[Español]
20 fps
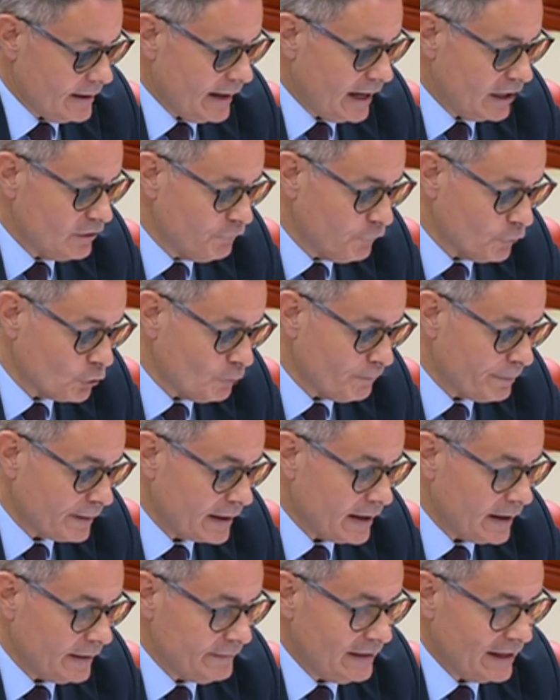al Foro
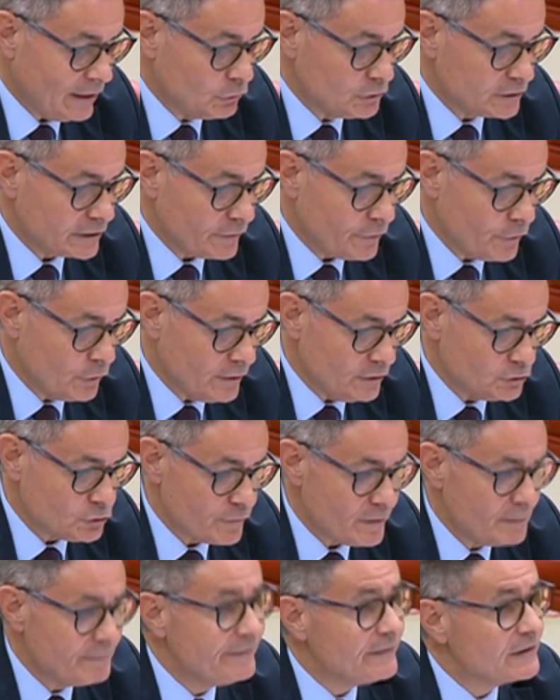para la Contratación
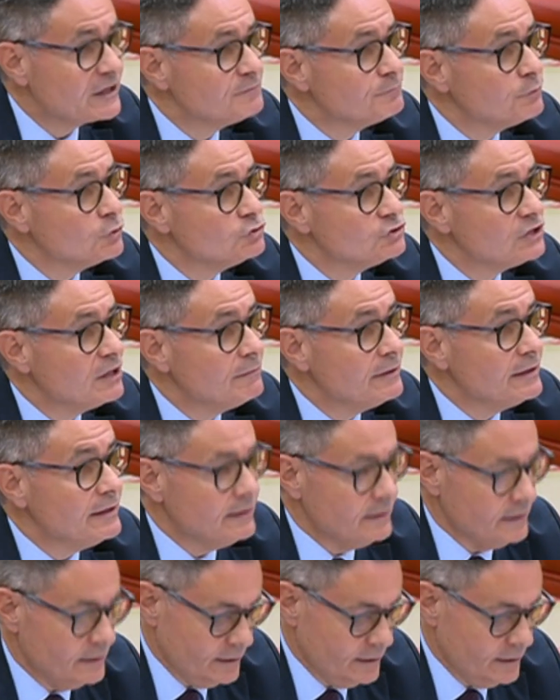Socialmente Responsable